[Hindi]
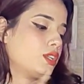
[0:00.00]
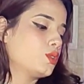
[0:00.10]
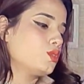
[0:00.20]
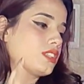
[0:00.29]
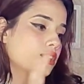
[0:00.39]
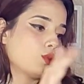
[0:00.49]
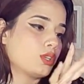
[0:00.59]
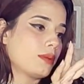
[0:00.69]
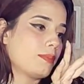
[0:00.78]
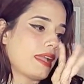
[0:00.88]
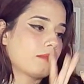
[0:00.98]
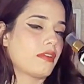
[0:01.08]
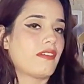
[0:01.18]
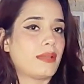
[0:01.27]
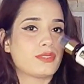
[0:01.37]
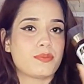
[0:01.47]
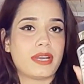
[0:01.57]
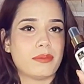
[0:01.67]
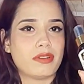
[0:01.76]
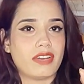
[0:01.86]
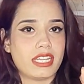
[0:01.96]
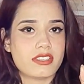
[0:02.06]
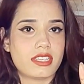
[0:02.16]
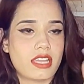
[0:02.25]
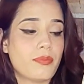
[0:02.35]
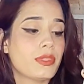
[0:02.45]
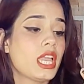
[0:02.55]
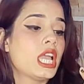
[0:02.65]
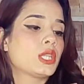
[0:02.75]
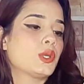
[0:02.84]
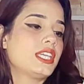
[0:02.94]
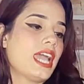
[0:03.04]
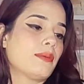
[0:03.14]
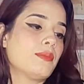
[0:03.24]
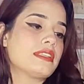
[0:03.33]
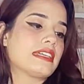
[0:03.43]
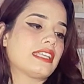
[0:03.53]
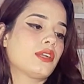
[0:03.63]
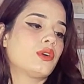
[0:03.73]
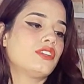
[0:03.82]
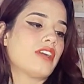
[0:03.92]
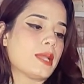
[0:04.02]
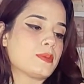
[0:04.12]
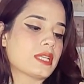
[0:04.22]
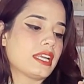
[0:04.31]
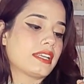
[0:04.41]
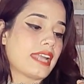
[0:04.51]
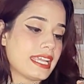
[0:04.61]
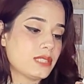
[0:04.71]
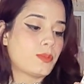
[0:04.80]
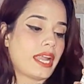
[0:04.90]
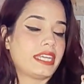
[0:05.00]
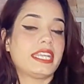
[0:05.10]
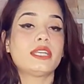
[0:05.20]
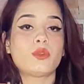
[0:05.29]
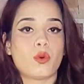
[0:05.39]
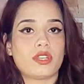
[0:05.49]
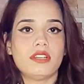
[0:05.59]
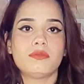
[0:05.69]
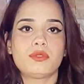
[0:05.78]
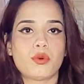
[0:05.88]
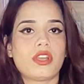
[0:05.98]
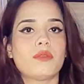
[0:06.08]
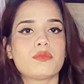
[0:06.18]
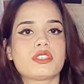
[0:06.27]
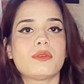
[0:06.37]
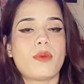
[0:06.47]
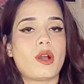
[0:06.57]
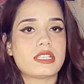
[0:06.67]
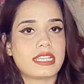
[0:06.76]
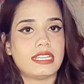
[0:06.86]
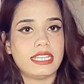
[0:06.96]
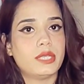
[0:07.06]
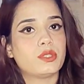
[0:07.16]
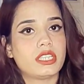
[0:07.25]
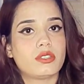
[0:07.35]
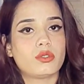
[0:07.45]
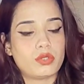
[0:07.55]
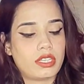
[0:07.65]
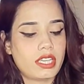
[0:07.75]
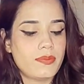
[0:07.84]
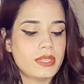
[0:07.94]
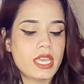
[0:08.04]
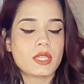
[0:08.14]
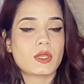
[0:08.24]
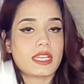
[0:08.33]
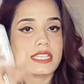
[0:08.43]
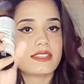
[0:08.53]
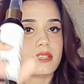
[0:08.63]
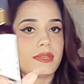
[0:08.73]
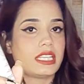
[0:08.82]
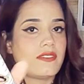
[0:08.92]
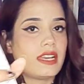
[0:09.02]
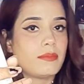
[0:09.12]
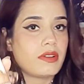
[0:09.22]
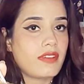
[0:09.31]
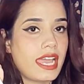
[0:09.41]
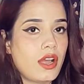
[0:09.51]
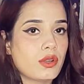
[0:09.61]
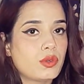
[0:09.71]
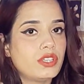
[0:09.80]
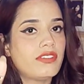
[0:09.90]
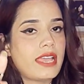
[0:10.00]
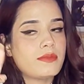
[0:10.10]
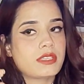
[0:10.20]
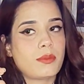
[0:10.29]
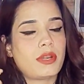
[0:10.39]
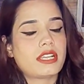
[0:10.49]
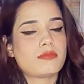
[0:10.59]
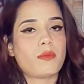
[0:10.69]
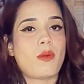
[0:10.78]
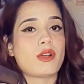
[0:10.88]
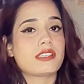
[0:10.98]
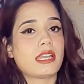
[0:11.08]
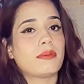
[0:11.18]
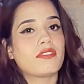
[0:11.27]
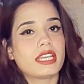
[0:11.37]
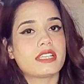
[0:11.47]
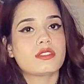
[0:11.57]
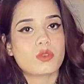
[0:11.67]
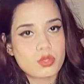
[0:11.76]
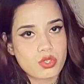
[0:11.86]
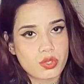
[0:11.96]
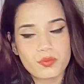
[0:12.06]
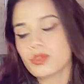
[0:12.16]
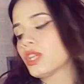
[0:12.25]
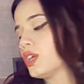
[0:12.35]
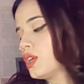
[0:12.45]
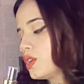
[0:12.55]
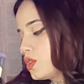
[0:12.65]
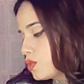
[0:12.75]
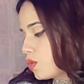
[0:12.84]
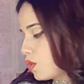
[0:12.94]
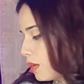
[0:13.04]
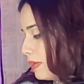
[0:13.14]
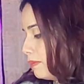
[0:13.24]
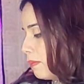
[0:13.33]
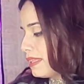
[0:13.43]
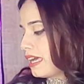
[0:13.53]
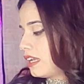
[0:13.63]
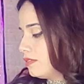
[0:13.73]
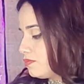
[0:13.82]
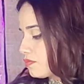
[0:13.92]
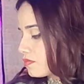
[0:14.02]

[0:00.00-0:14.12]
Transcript: नहीं क्यों इसका छोटा पैक मंगवाया मुझे बड़ा मंगवाना चाहिए था तो ये आपको मिल जाता है गुड वाइब्स का राइस ब्राइटनिंग टोनर टोनर मुझे बहुत ज़्यादा नीड होती है टोनर की तो इस वजह से मैंने ये वाला मंगवाया और गुड वाइब्स के प्रोडक्ट्स में बहुत सारा मंगवाने की सोच रही हूँ सो कमेंट में बताना